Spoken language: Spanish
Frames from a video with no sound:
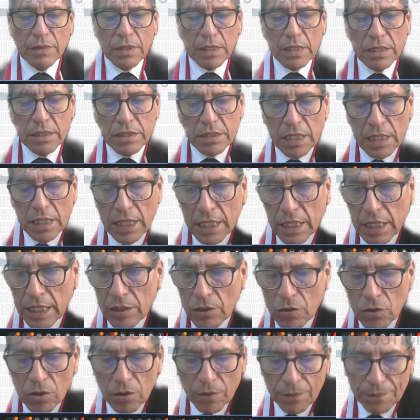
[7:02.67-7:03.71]
se
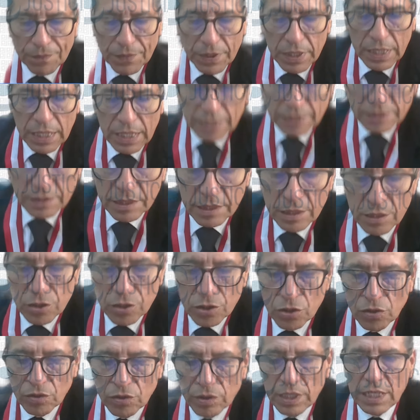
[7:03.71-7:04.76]
declaró la
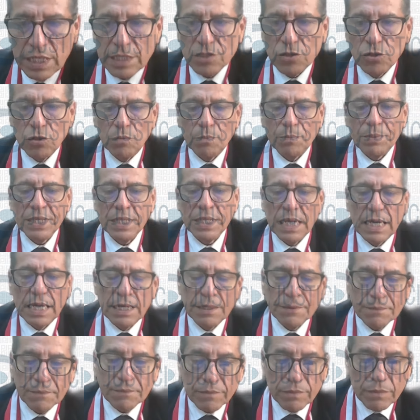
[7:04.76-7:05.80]
extinción de la acción
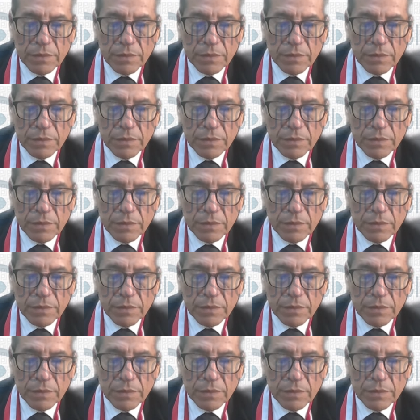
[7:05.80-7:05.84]
penal